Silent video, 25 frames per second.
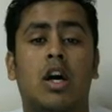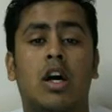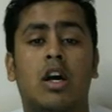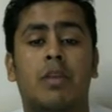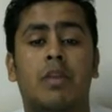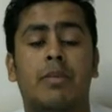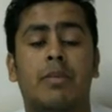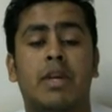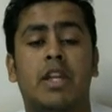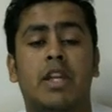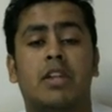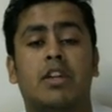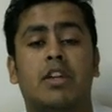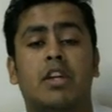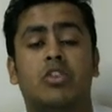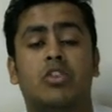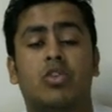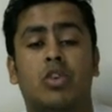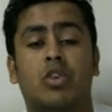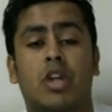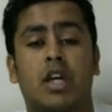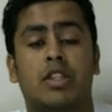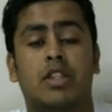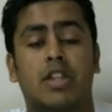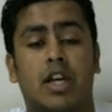अगर मेरे साथ
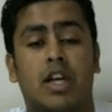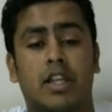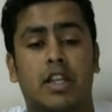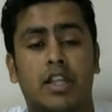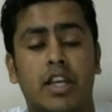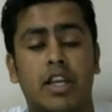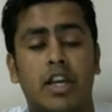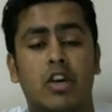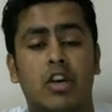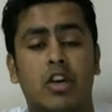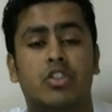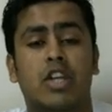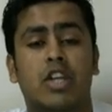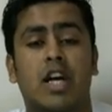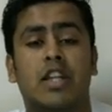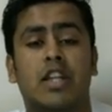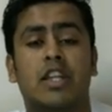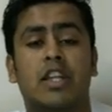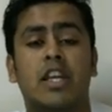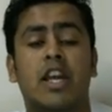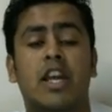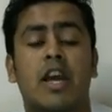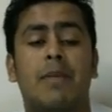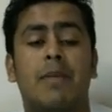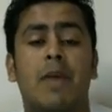जुड़ना चाहते हैं और
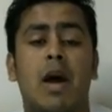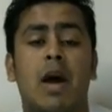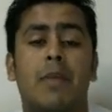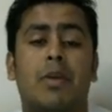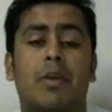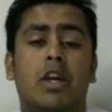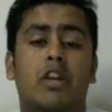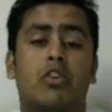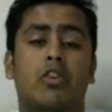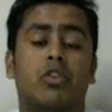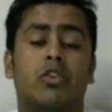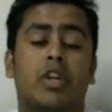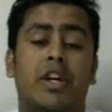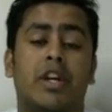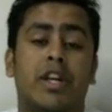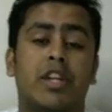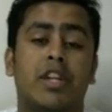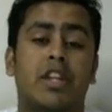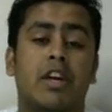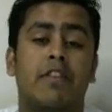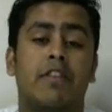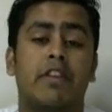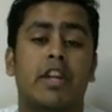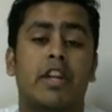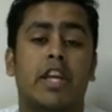चाहते हैं मैं आपके लिए थर्टी
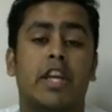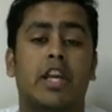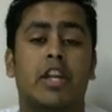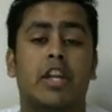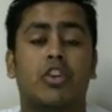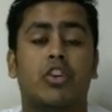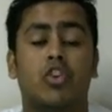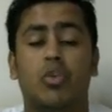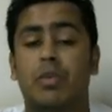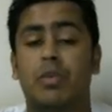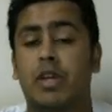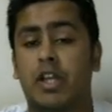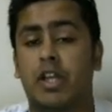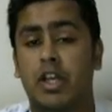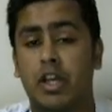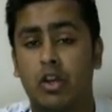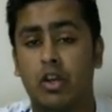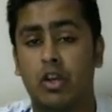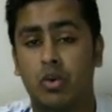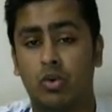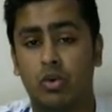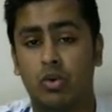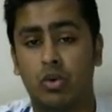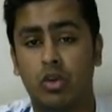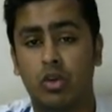सेवेंटी के रेशो में
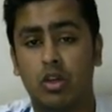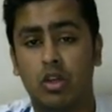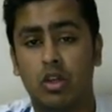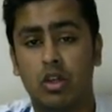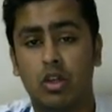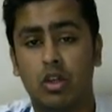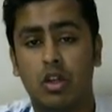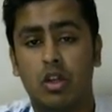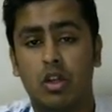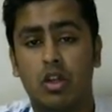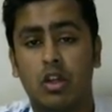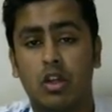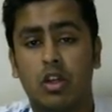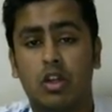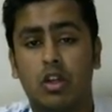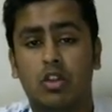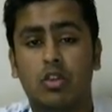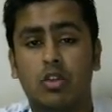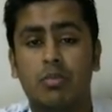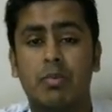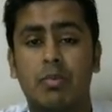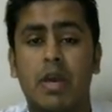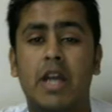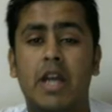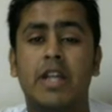खेलूं
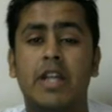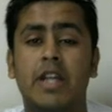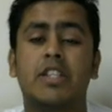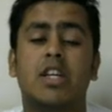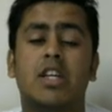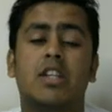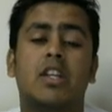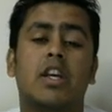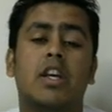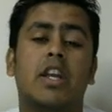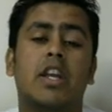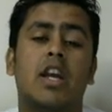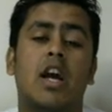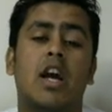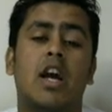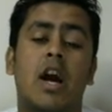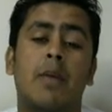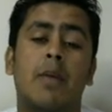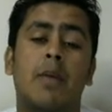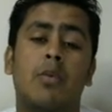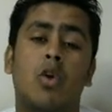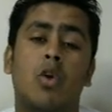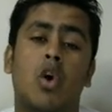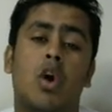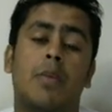तो मैं नहीं चाहता कि
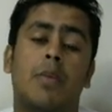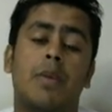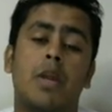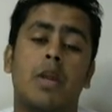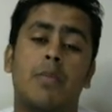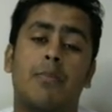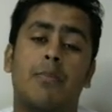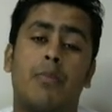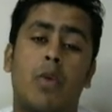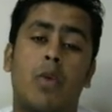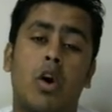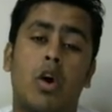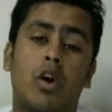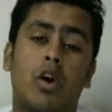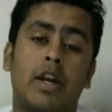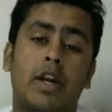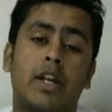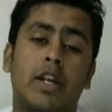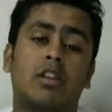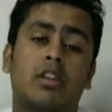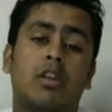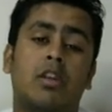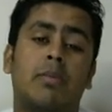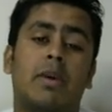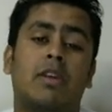आप लोग अपनी
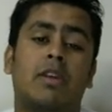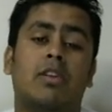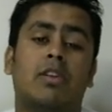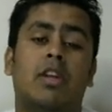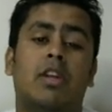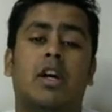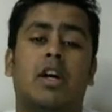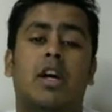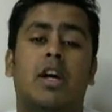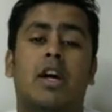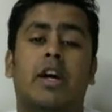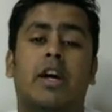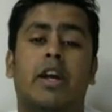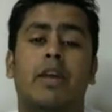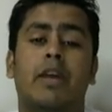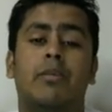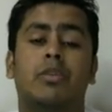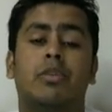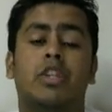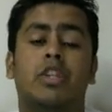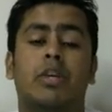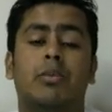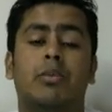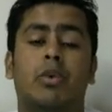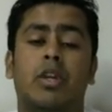पॉकेट से पैसे लगा के
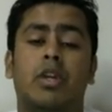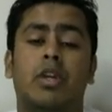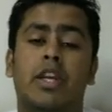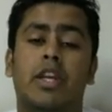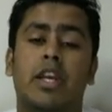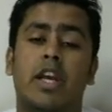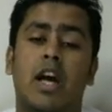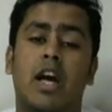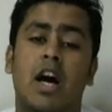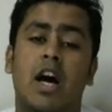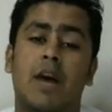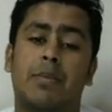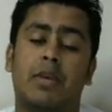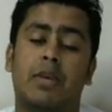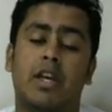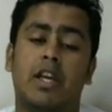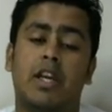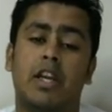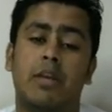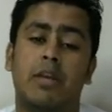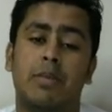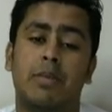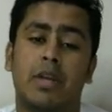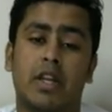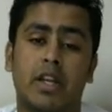मुझे बोले कि आप
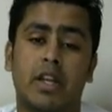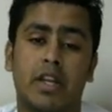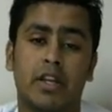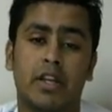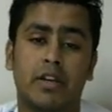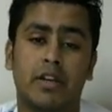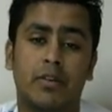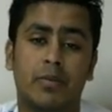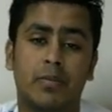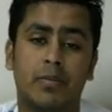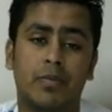खेले मेरे लिए